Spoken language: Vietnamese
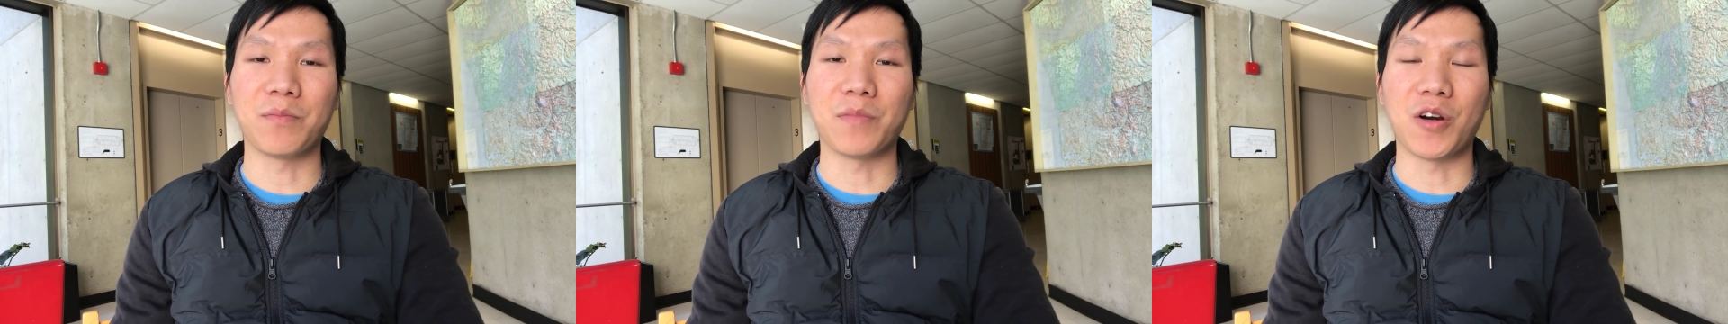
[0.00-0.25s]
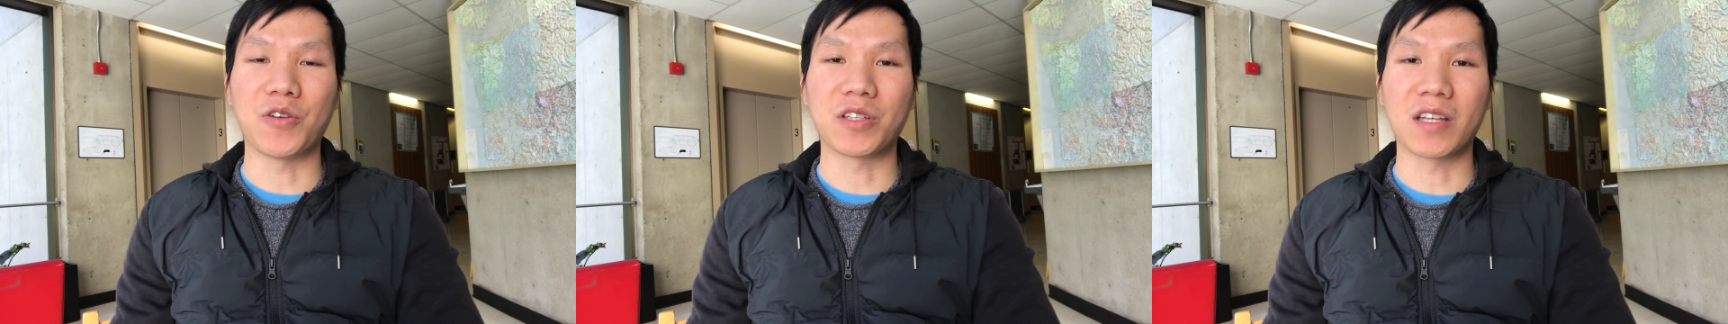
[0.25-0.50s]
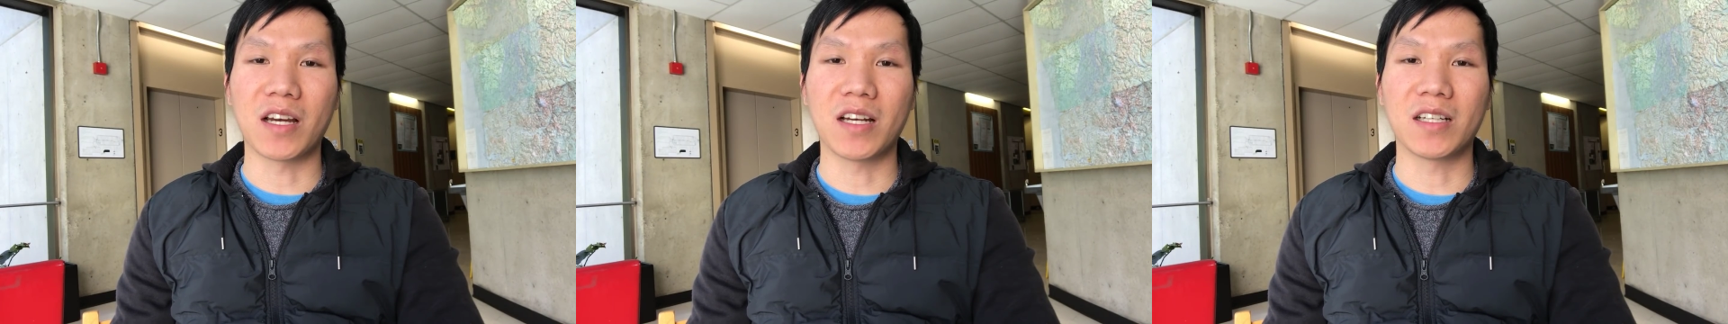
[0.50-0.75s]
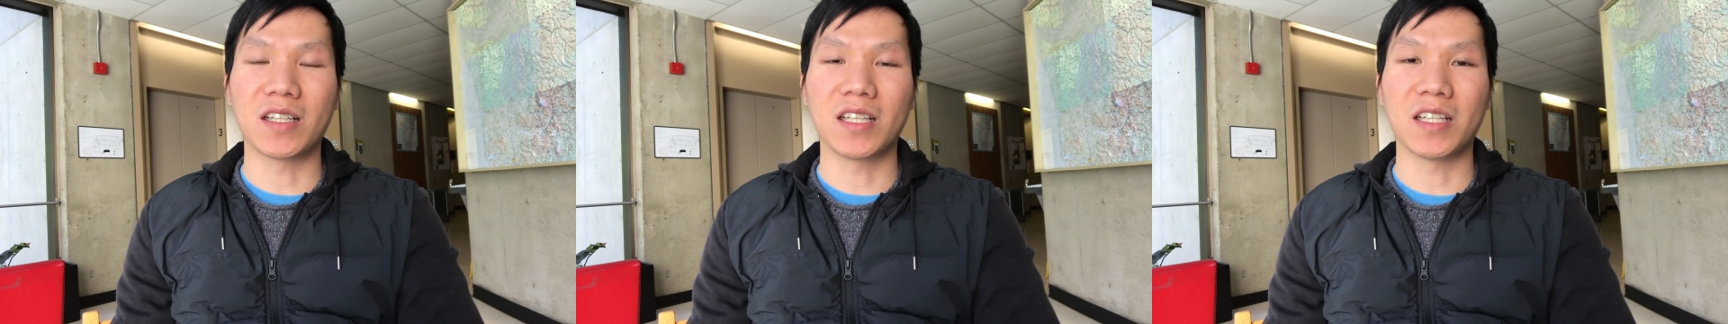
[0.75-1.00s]
lịch mở hồ
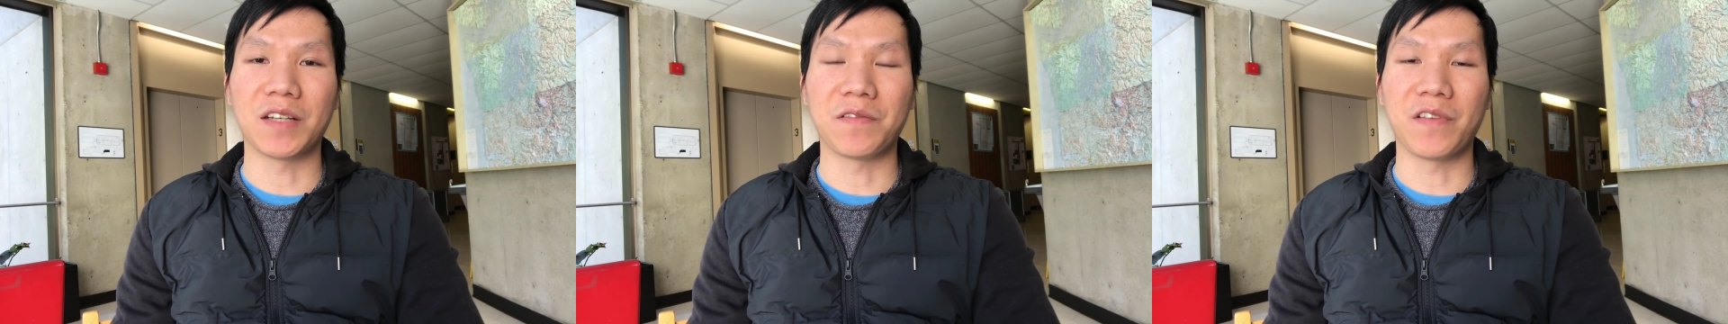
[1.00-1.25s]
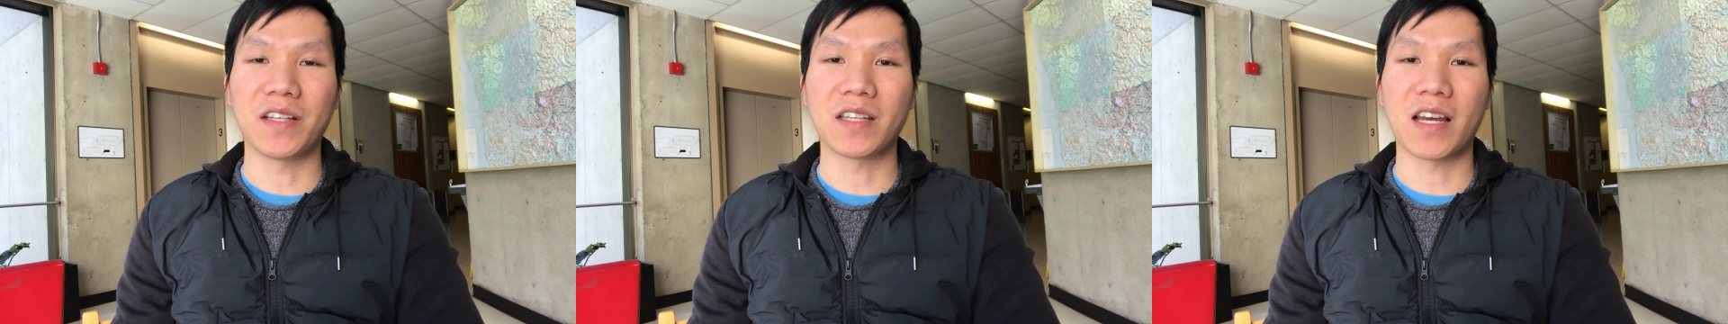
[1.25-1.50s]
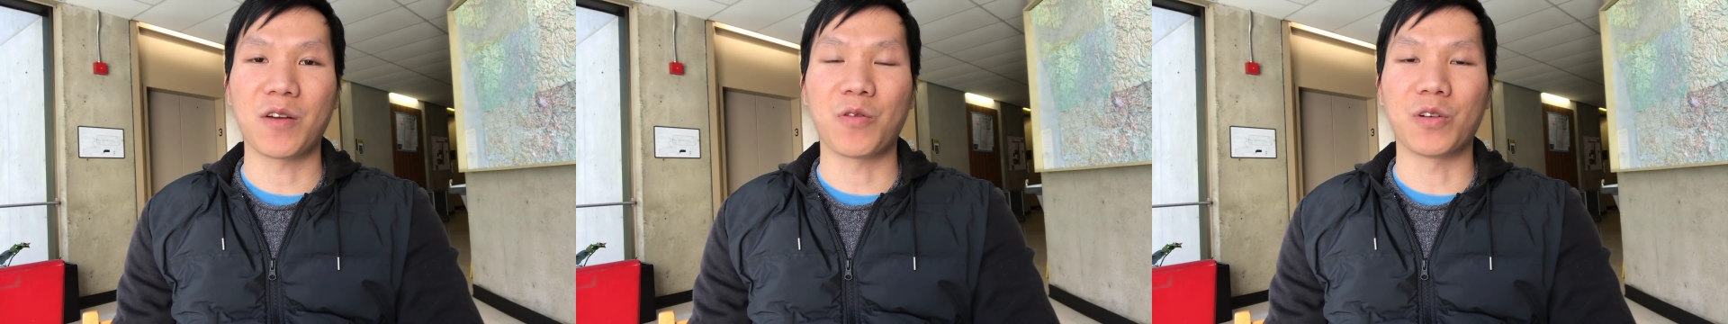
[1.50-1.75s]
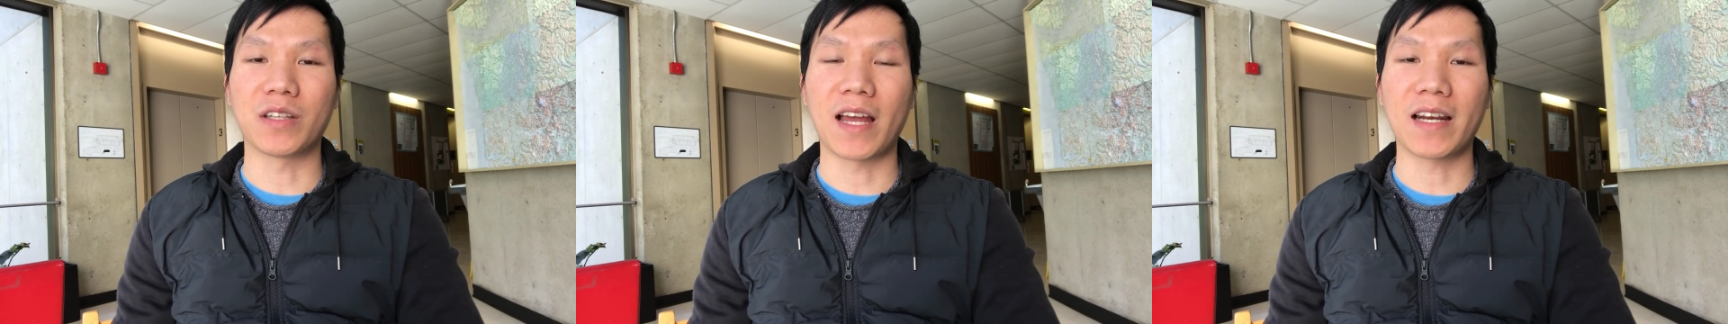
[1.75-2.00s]
sơ, lịch
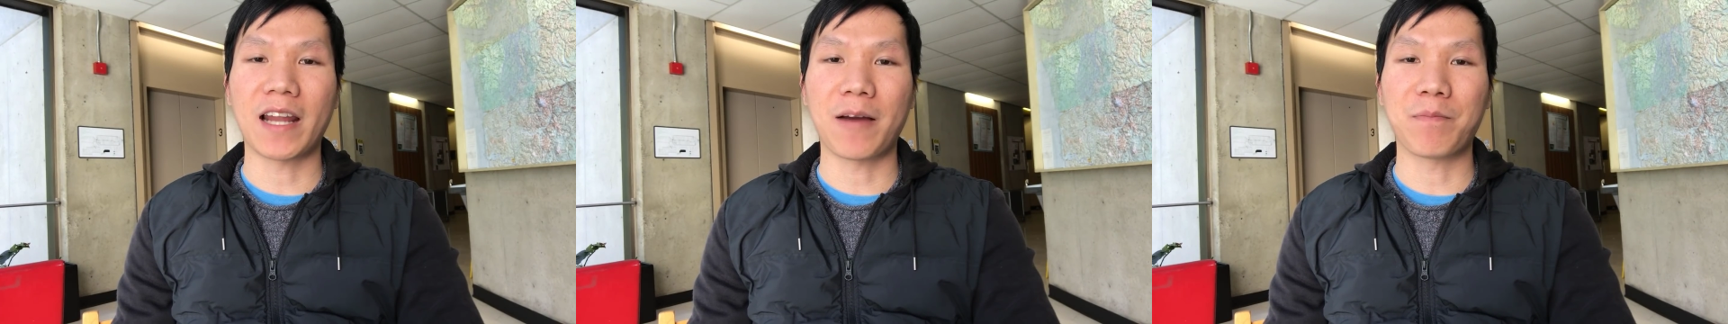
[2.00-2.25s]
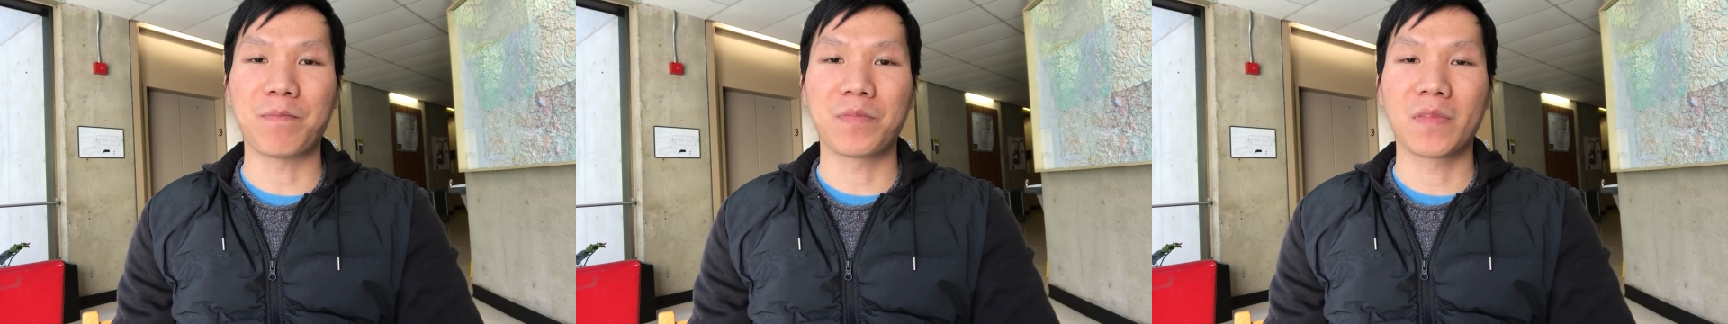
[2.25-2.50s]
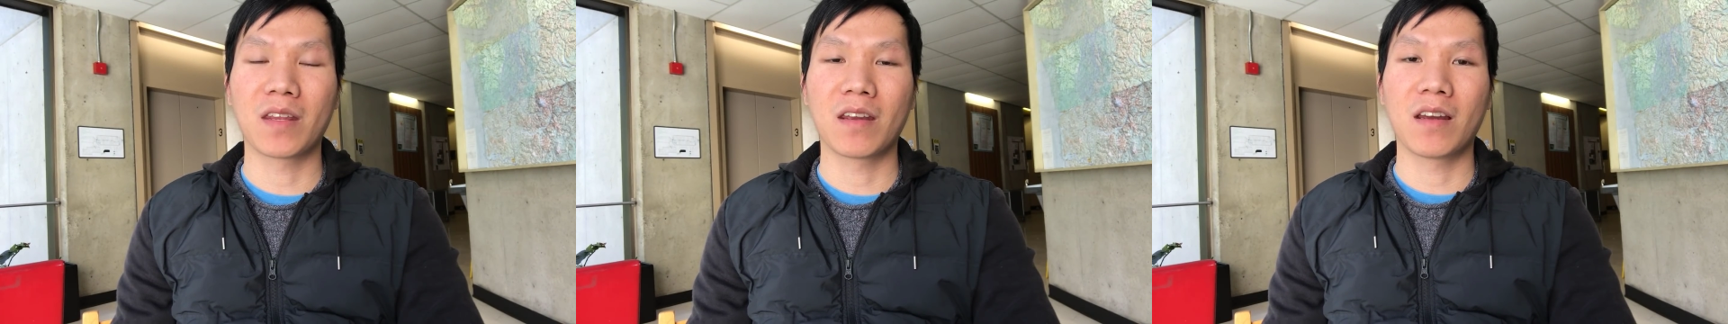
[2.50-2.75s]
visa của tháng 5.